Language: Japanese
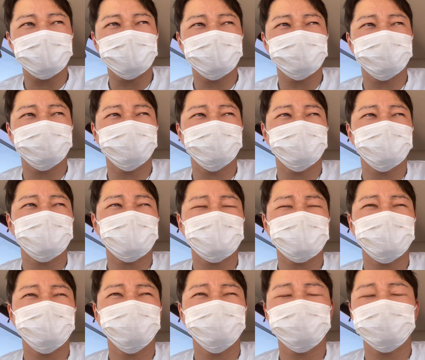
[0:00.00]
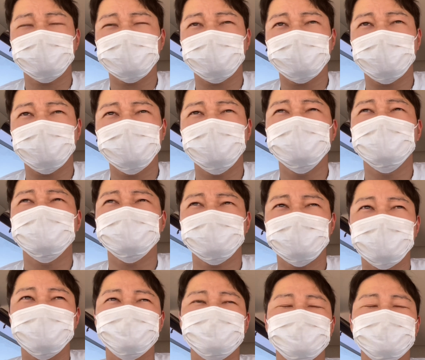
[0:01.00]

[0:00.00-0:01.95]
あの、思っといた方がいいですね。